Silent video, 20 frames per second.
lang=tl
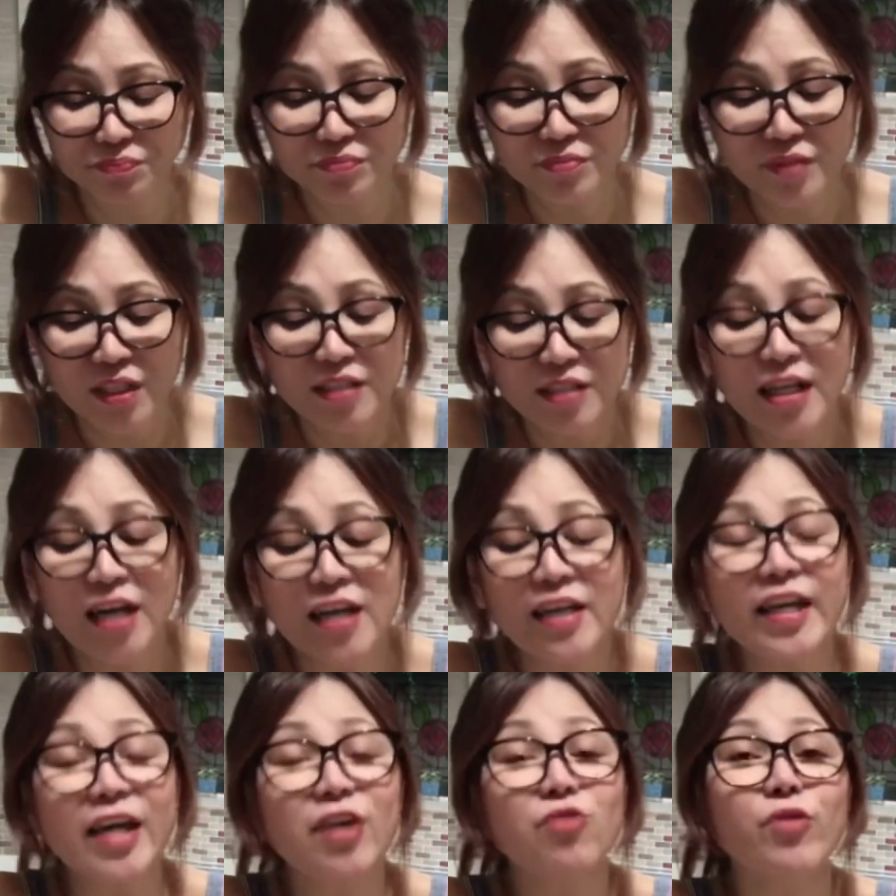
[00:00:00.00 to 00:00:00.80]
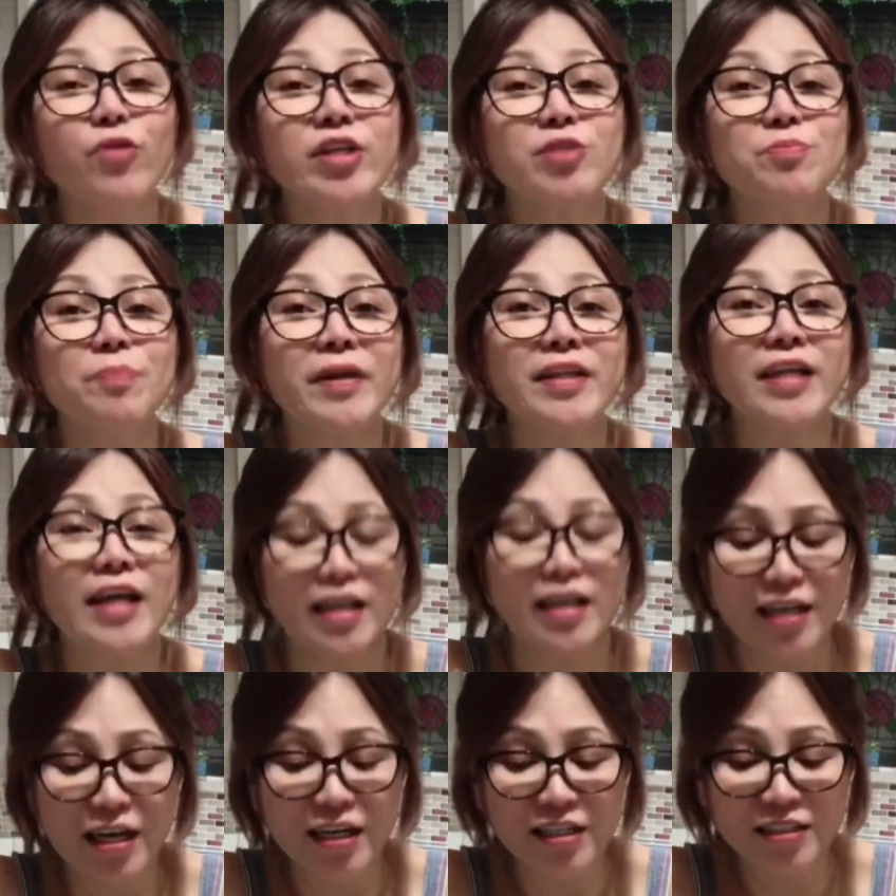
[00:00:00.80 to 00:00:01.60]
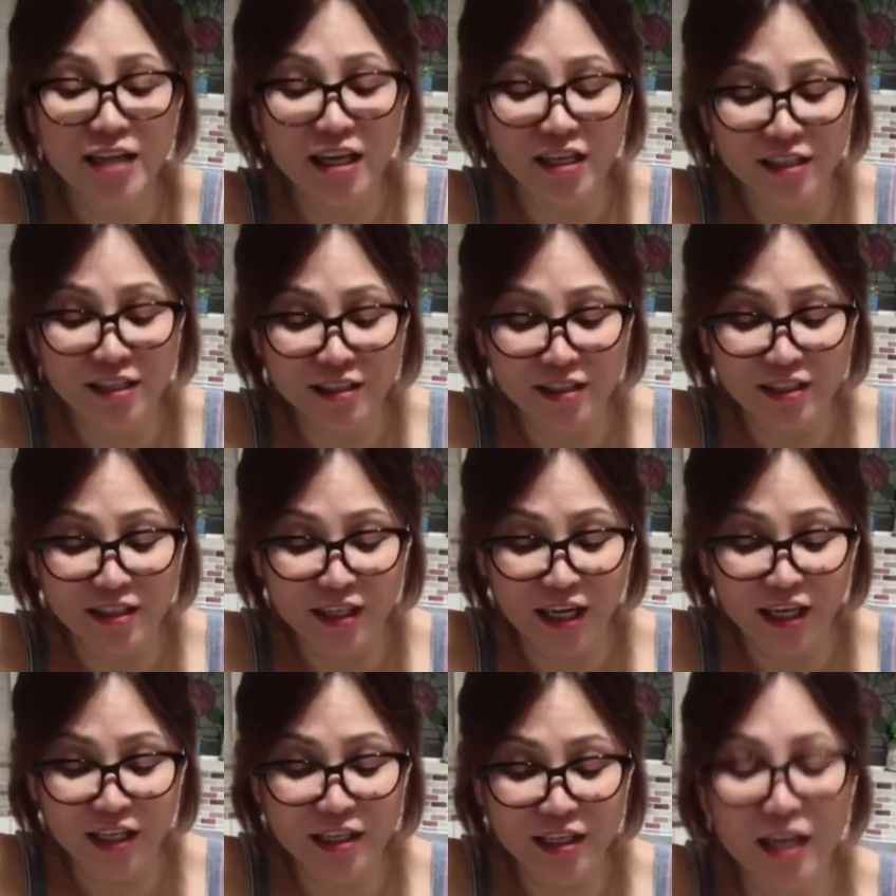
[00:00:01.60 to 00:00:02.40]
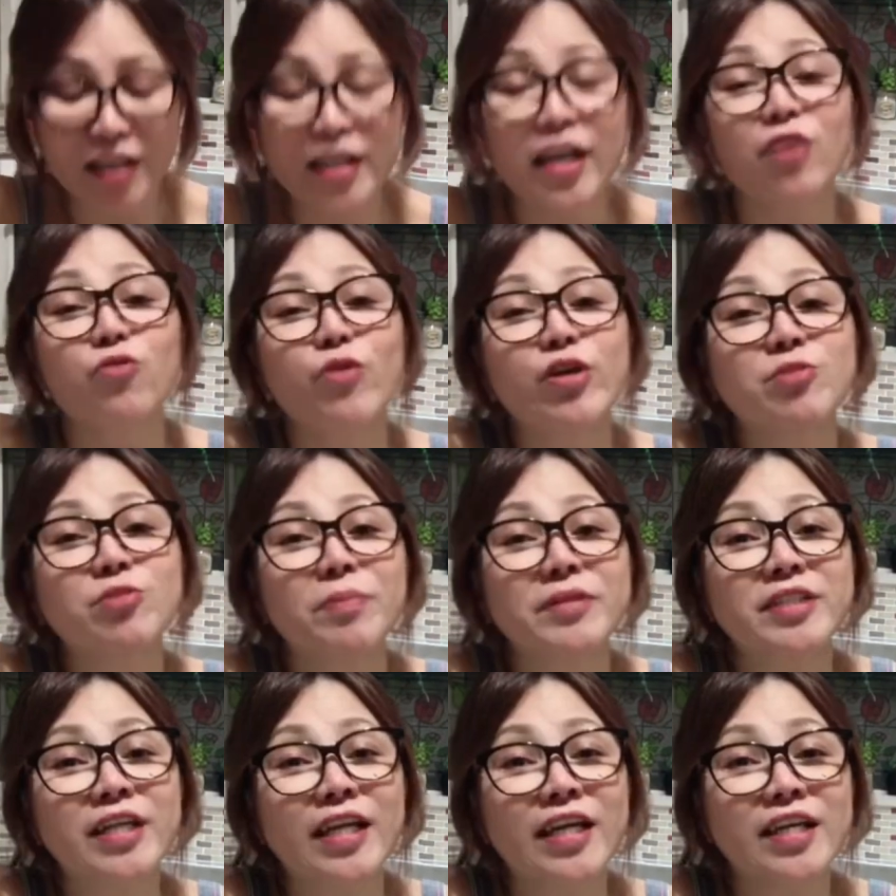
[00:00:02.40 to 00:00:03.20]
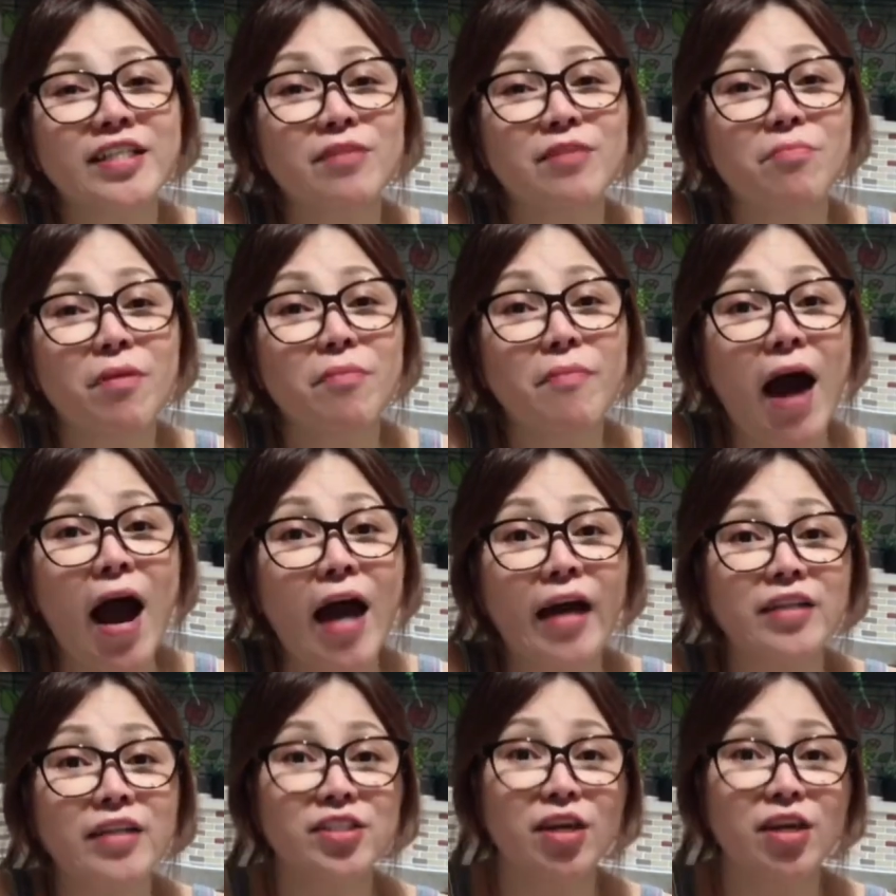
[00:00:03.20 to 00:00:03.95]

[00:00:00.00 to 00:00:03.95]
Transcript: nag-request pa ta, nag, nag, nag-request pa sa ng isang babae.